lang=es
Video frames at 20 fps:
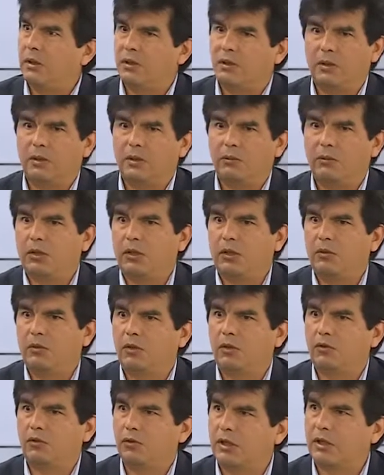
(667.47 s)
y también
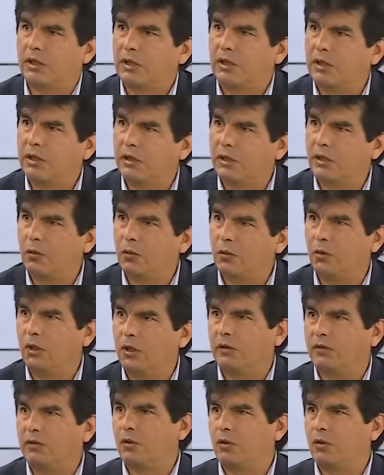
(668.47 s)
algunas otras galerías como la del mm.